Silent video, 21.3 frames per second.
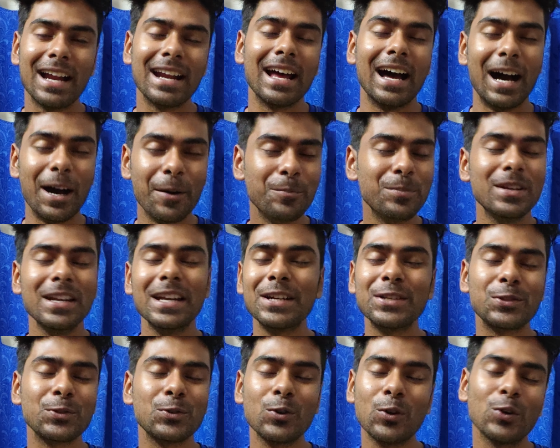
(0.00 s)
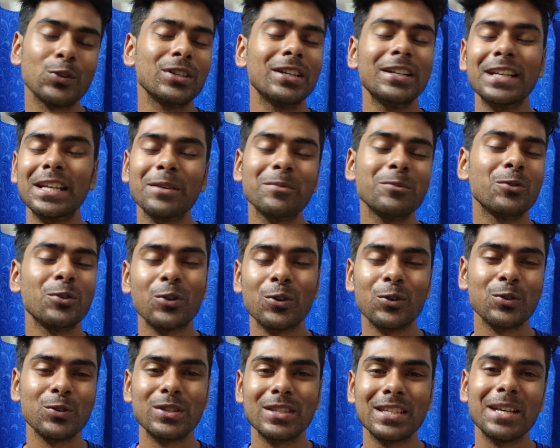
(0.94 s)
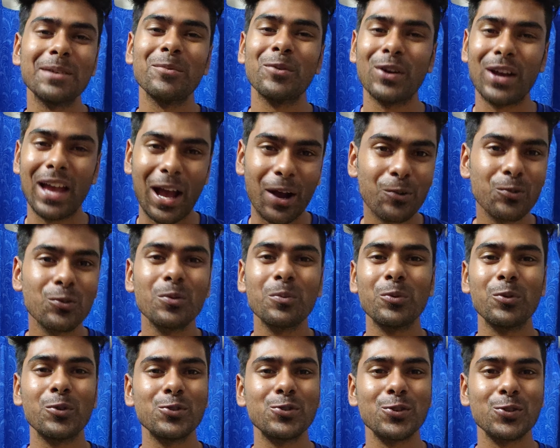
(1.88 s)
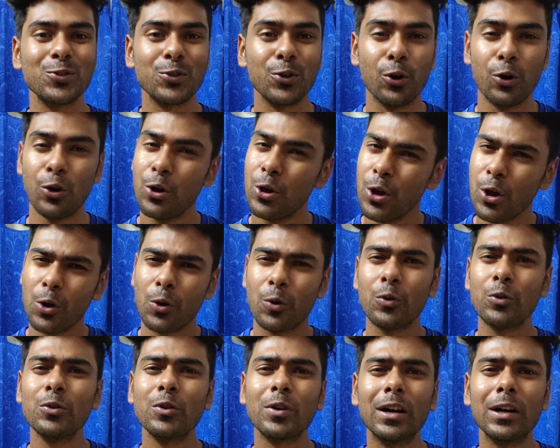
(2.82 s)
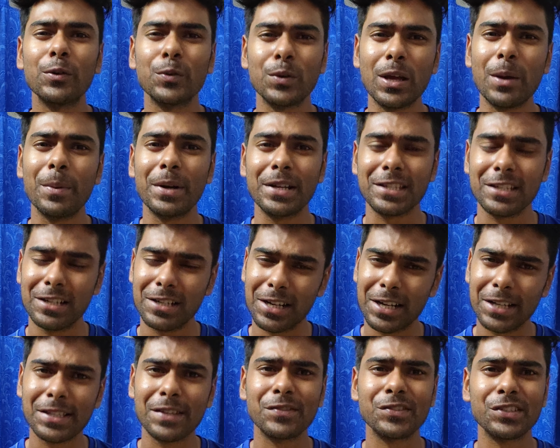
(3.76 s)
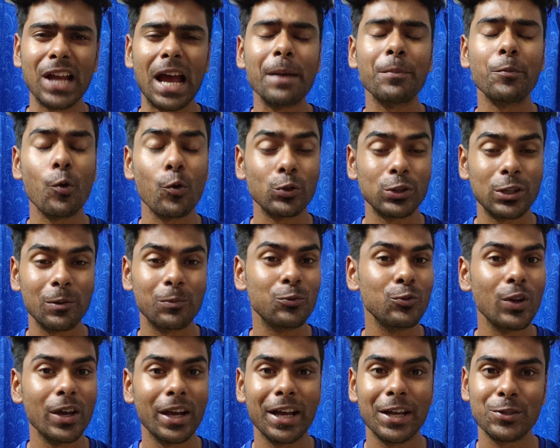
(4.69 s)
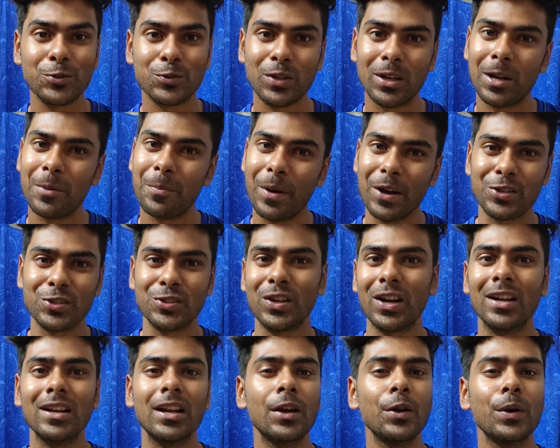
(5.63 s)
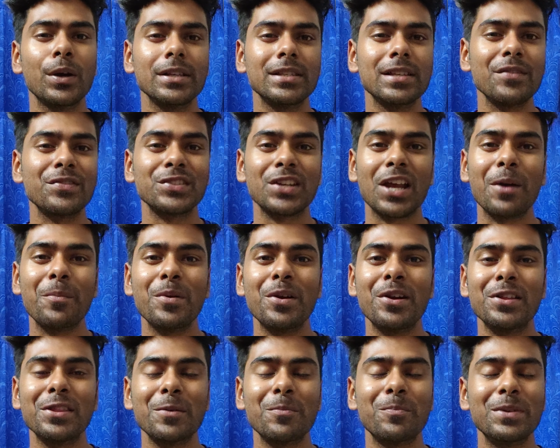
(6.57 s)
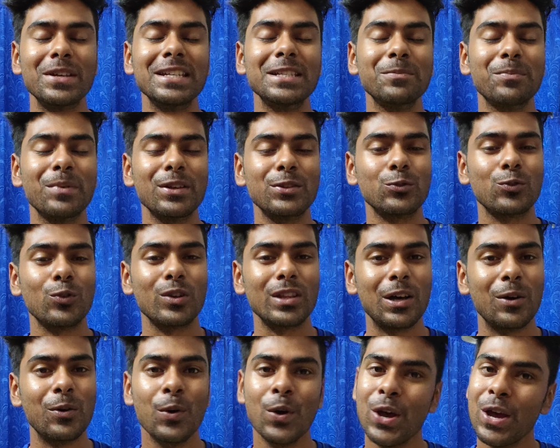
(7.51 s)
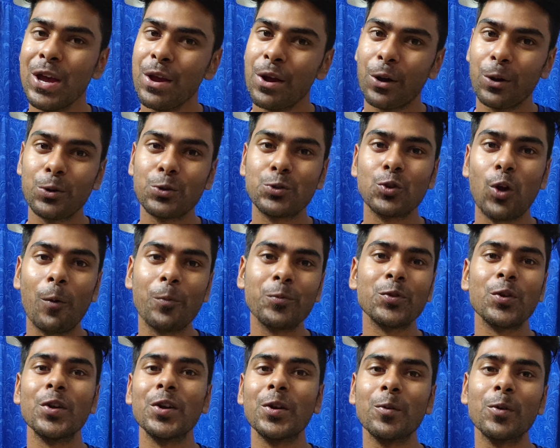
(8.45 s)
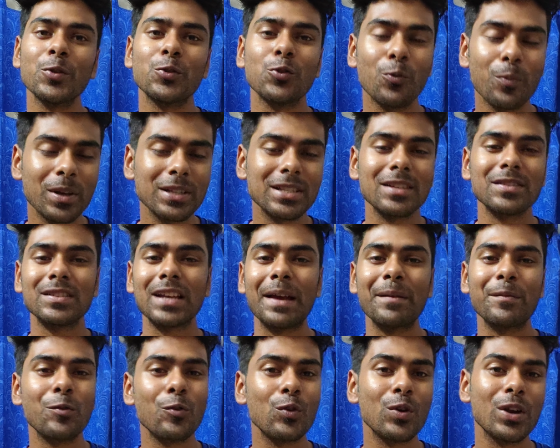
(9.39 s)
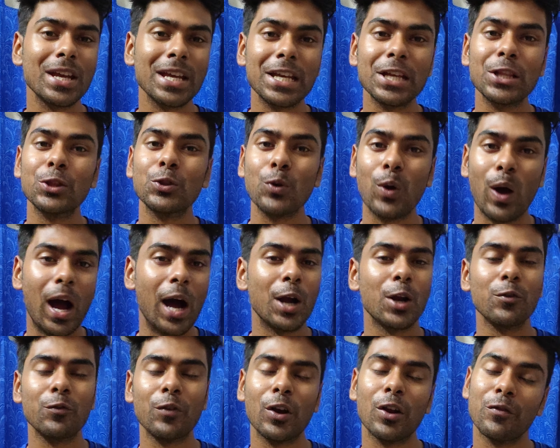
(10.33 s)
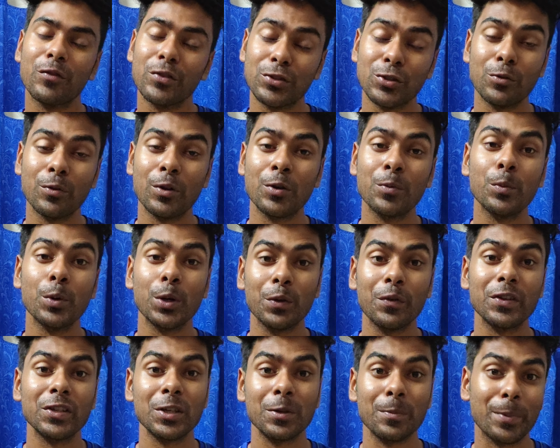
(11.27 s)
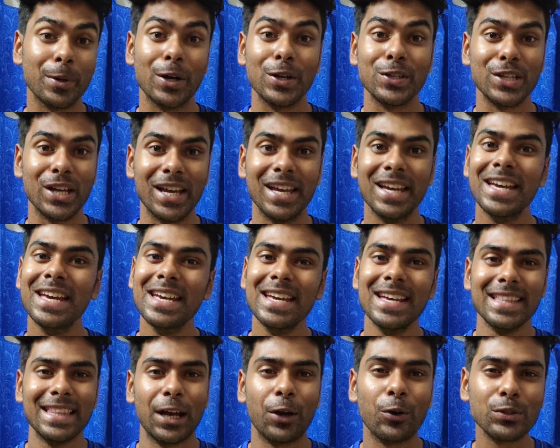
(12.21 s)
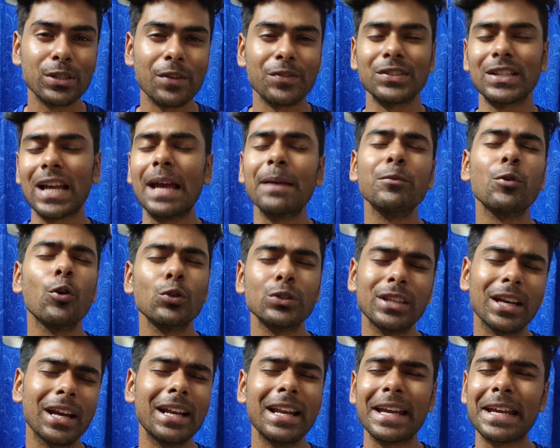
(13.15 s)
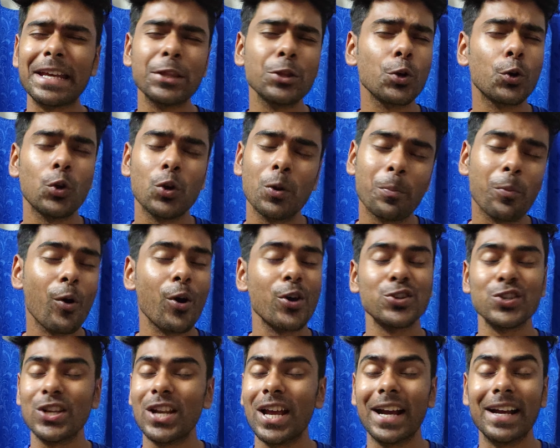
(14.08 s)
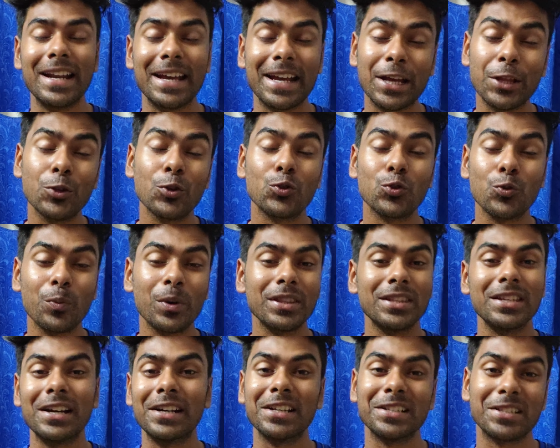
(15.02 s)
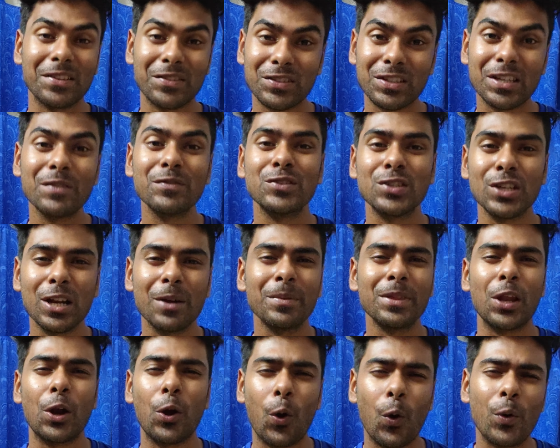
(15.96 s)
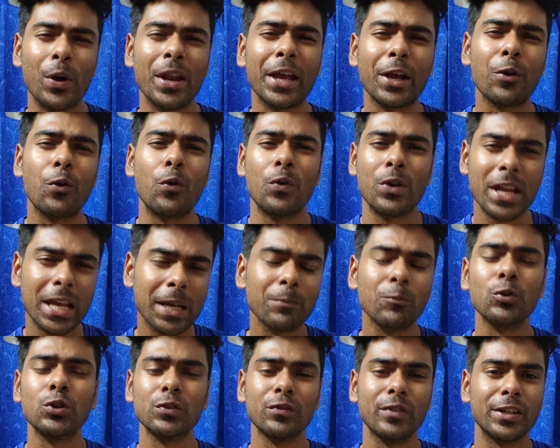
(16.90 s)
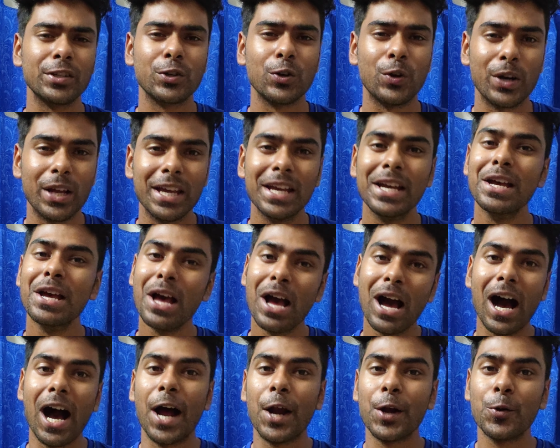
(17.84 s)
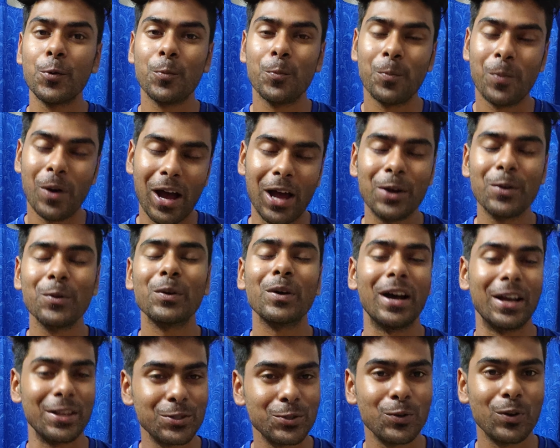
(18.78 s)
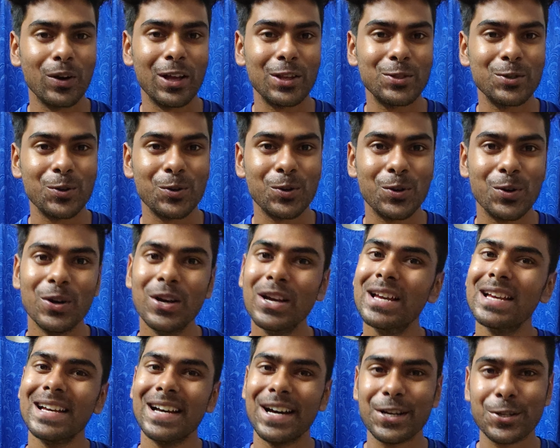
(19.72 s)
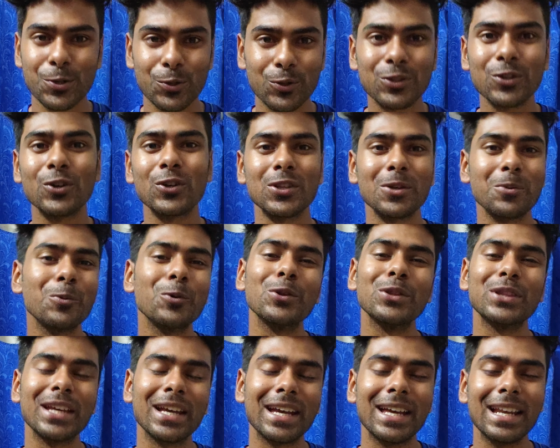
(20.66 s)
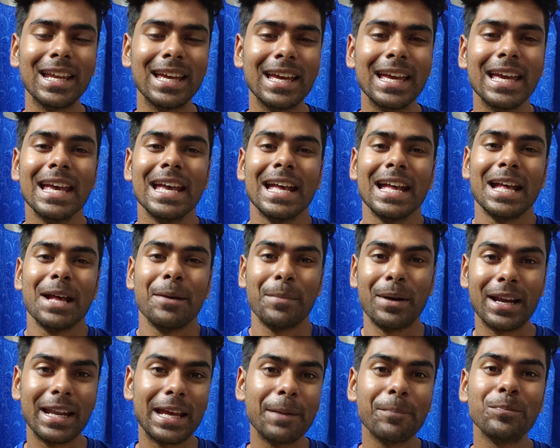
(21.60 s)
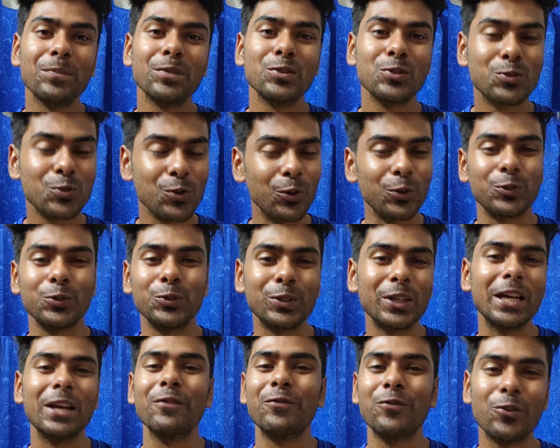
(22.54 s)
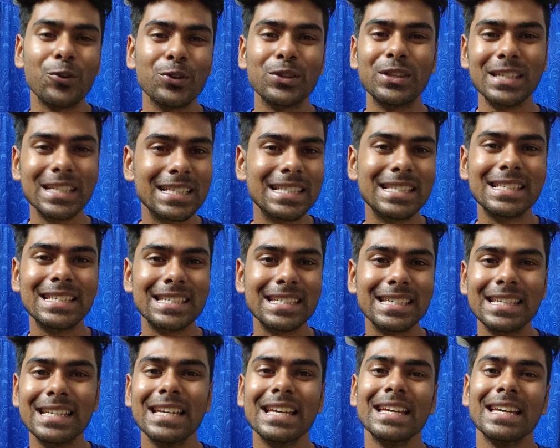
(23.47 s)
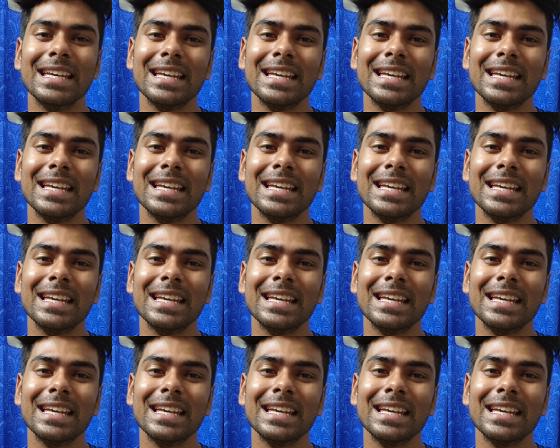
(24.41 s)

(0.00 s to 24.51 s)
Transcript: আর আপডেটসগুলো অথেন্টিক মনে হচ্ছে এবং এখনো পর্যন্ত কোনো কারণে আমার চ্যানেলকে সাবস্ক্রাইব করতে ভুলে গেছো তাহলে পাশে থাকা লালঙ্গে সাবস্ক্রাইব বাটনটাতে প্লিজ প্রেস করে দাও কারণ সবসময় এটা বলি তোমরা সাবস্ক্রাইব করলেই কিন্তু আরও ভালো ভিডিও বানানোর মোটিভেশন পাওয়া যায় দেখো সাবস্ক্রাইব করতে গেলে কিন্তু কোনো পয়সা লাগে না কিন্তু তোমাদের একটা সাবস্ক্রিপশন আমাদের অনেক অনেক মোটিভেট করে আরও ভালো কাজ করার জন্য আর সত্যি কথা বলতে গেলে মানে যতটা এফোর্ট দিচ্ছি